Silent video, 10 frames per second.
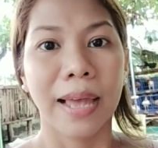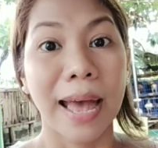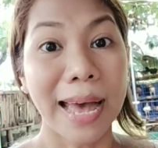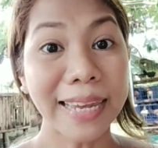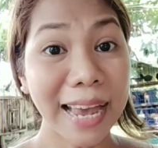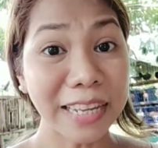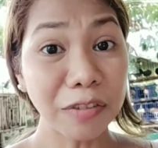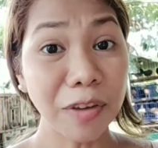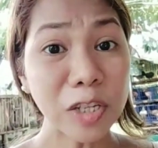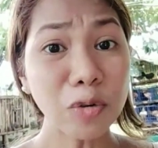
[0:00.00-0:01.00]

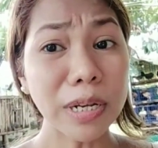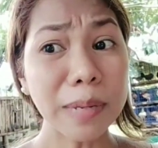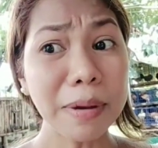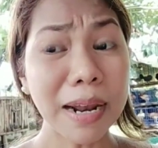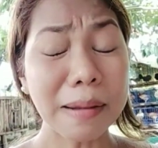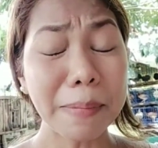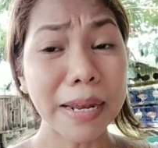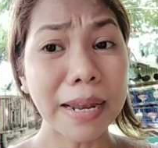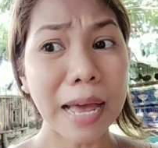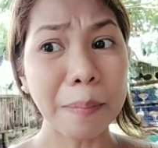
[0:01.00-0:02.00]
Ayan, eventually
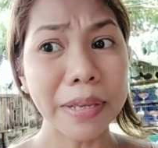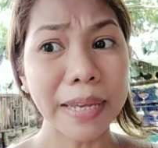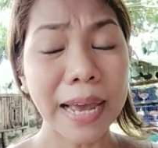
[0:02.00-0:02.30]
malalaman